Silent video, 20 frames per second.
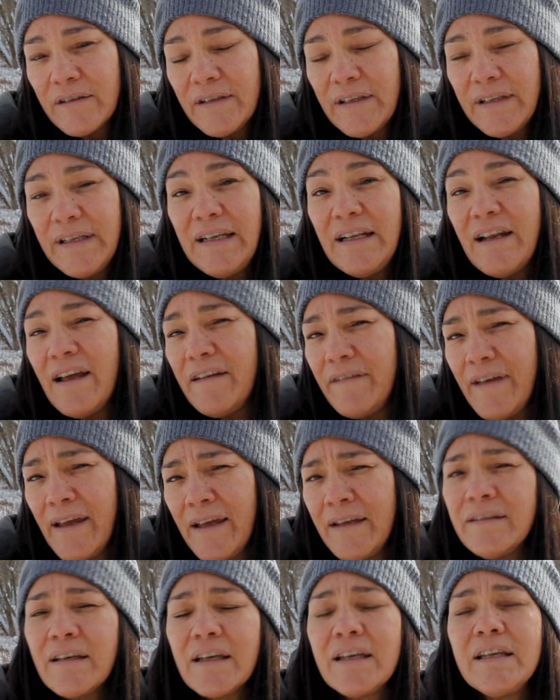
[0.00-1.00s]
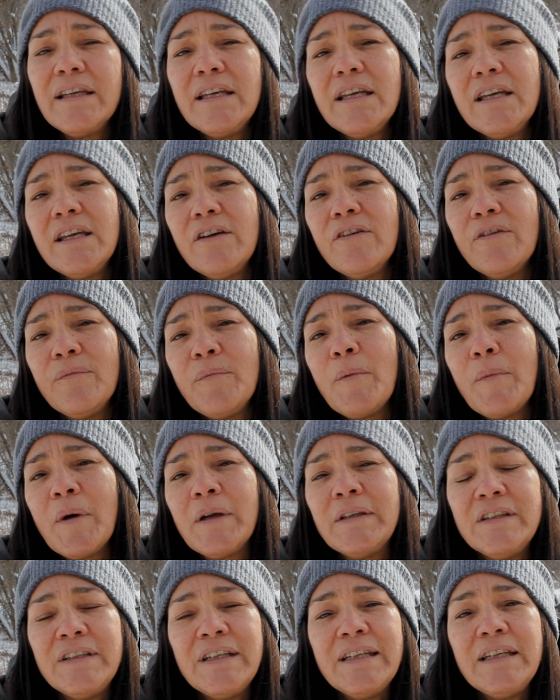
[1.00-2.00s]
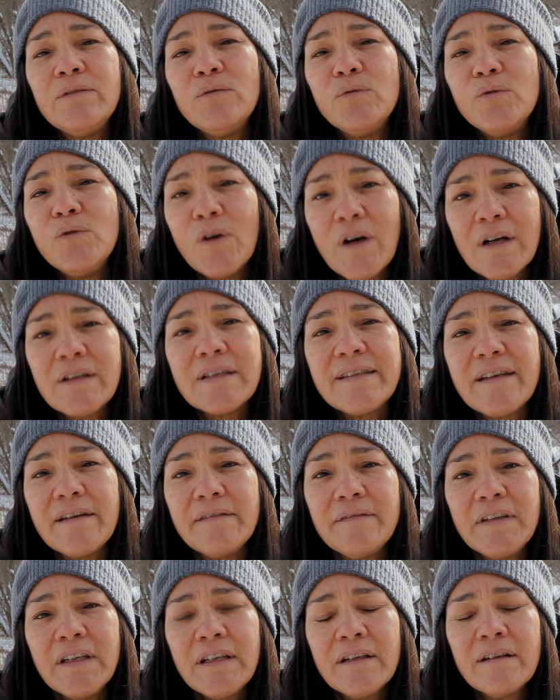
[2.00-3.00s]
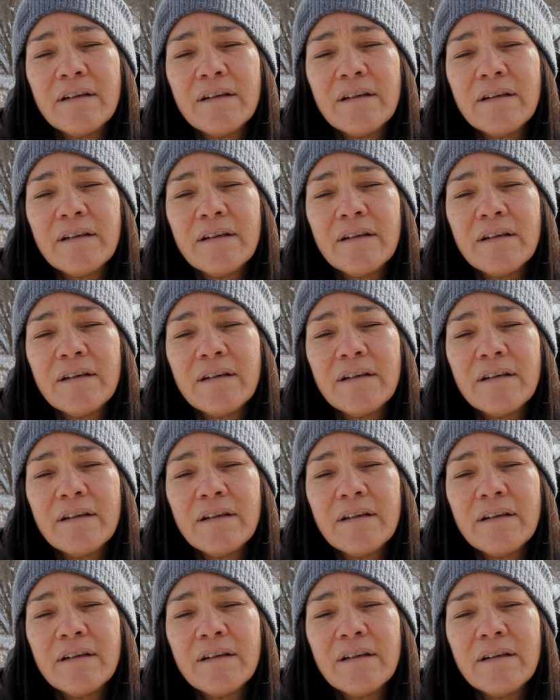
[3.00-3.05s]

qui l'avait intrigué à un moment donné au courant de sa vie.